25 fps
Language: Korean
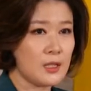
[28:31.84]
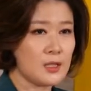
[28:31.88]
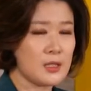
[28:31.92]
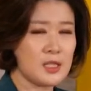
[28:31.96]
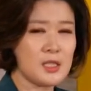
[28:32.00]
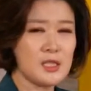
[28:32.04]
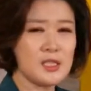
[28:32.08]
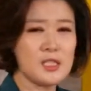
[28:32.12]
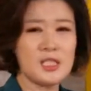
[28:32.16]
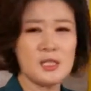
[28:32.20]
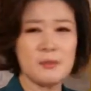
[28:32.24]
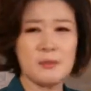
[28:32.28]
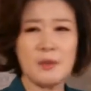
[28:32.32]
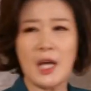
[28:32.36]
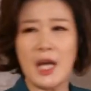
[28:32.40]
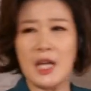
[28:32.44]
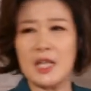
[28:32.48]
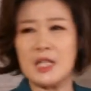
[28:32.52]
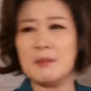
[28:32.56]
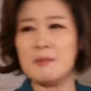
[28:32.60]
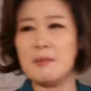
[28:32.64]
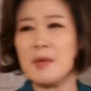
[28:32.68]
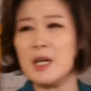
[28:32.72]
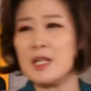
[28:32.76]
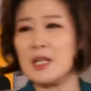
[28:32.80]
진심이
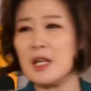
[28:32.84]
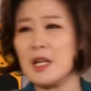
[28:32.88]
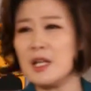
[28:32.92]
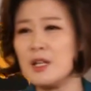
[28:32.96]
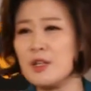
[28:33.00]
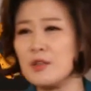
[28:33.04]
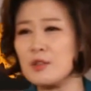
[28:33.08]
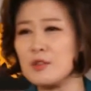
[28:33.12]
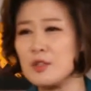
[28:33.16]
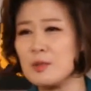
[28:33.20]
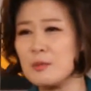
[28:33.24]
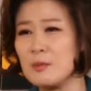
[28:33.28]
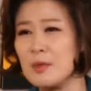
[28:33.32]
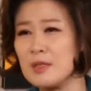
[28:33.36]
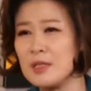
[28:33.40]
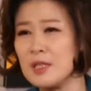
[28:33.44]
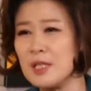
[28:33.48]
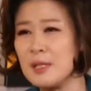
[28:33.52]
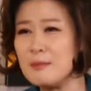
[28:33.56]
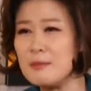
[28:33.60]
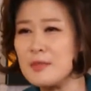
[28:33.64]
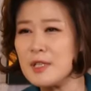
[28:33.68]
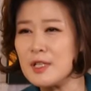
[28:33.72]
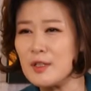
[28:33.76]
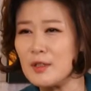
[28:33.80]
아닌 말을 하려고 그러면
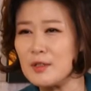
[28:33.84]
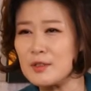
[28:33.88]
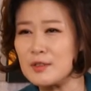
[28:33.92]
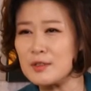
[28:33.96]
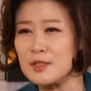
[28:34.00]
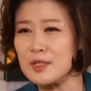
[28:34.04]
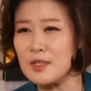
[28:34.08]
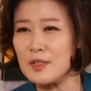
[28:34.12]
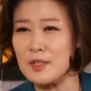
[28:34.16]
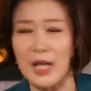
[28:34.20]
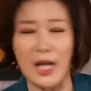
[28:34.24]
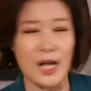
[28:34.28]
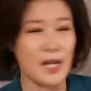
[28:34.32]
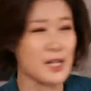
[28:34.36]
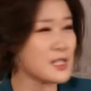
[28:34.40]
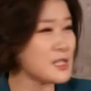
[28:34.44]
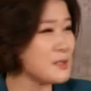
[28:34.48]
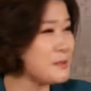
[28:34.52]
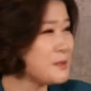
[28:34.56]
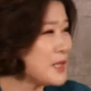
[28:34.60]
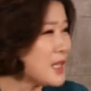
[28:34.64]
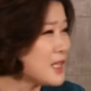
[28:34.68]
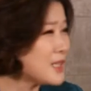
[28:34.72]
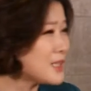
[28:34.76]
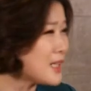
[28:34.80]
힘들거든요.
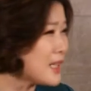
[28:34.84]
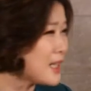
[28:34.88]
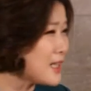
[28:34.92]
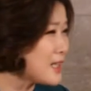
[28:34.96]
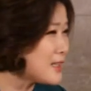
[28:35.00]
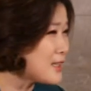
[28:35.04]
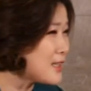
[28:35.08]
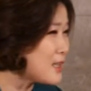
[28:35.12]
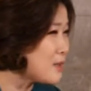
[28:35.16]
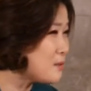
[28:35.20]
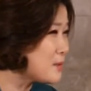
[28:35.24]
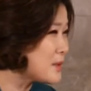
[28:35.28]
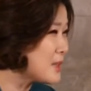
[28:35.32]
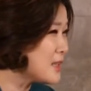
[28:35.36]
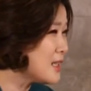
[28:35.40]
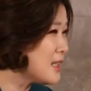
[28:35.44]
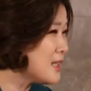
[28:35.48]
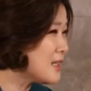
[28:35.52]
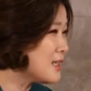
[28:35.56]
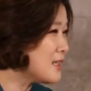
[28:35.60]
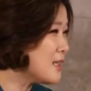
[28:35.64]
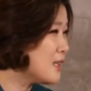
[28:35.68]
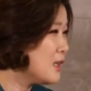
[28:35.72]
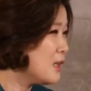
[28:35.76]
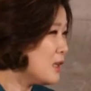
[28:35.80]
양심이라는 게 있기 때문에.
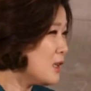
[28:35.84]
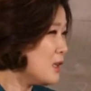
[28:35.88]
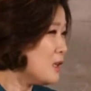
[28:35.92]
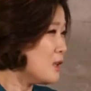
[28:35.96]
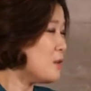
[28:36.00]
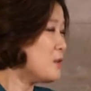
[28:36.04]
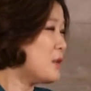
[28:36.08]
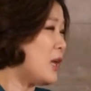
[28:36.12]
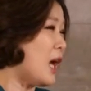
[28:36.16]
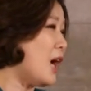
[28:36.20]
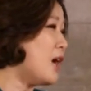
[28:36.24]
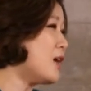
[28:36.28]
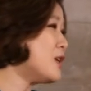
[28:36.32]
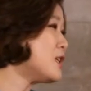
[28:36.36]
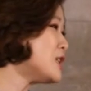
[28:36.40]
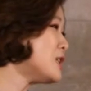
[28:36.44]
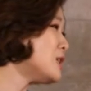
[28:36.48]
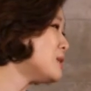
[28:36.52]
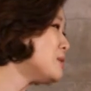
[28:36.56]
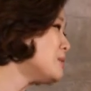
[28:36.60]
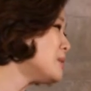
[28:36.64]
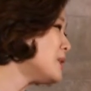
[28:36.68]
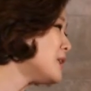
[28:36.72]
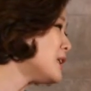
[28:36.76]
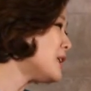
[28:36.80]
그
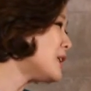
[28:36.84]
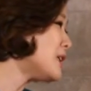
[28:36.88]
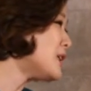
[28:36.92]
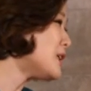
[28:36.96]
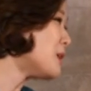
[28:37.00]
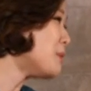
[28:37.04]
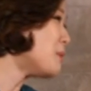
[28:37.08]
양심이 있기